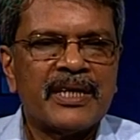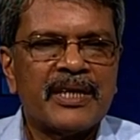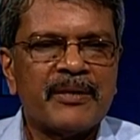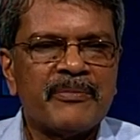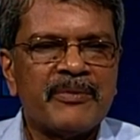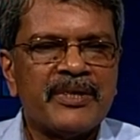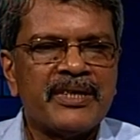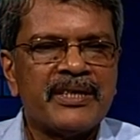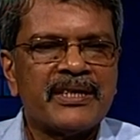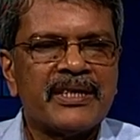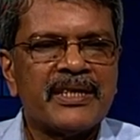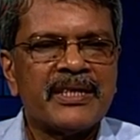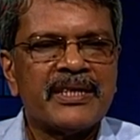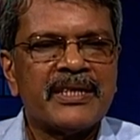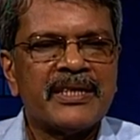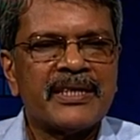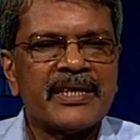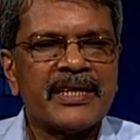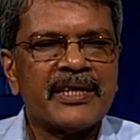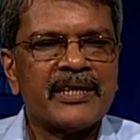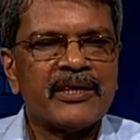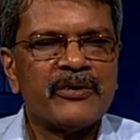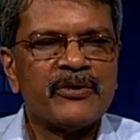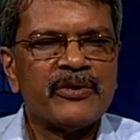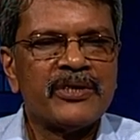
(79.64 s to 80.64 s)
আমেরিকায়
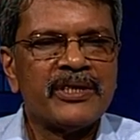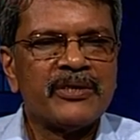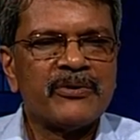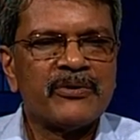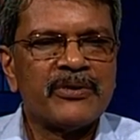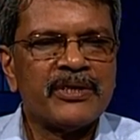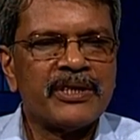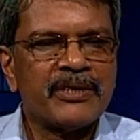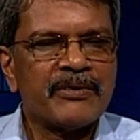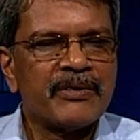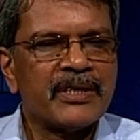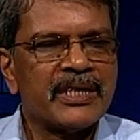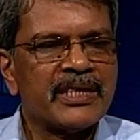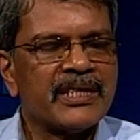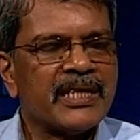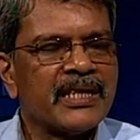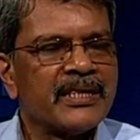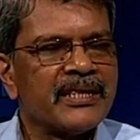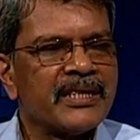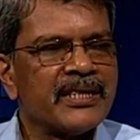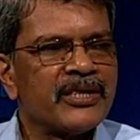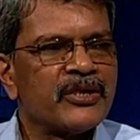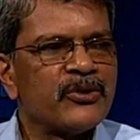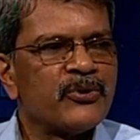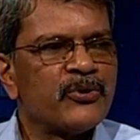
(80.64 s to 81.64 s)
দেখা গেল যে ওদের ওখানে
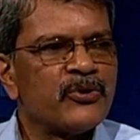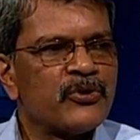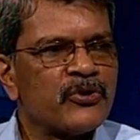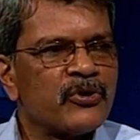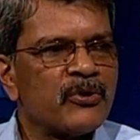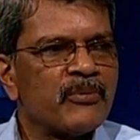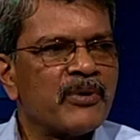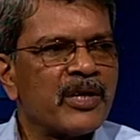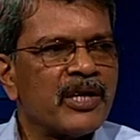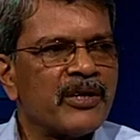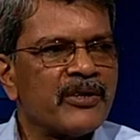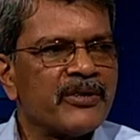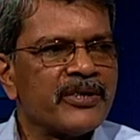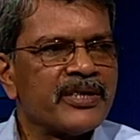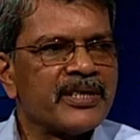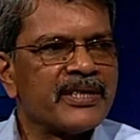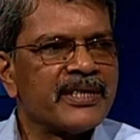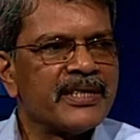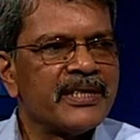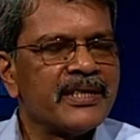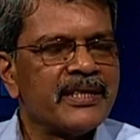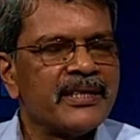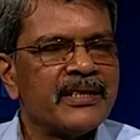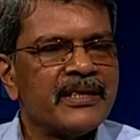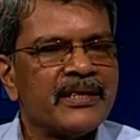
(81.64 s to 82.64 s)
যাদেরকে সুস্থ বলা
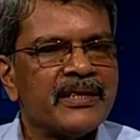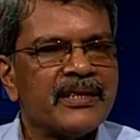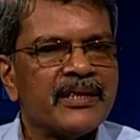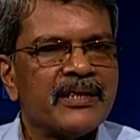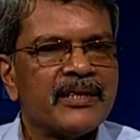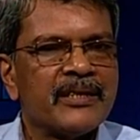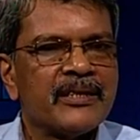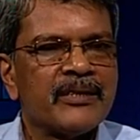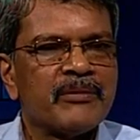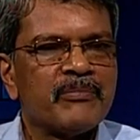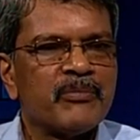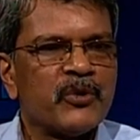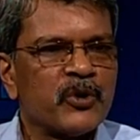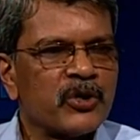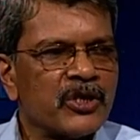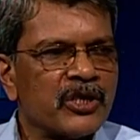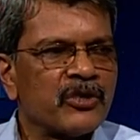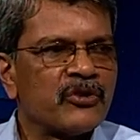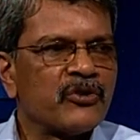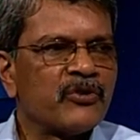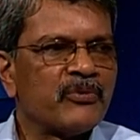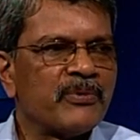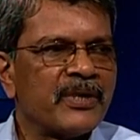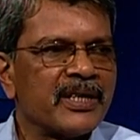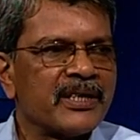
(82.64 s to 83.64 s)
হয়েছে
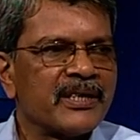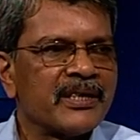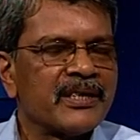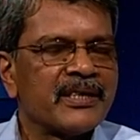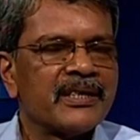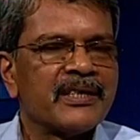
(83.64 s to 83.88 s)
পঁচাত্তর ভাগ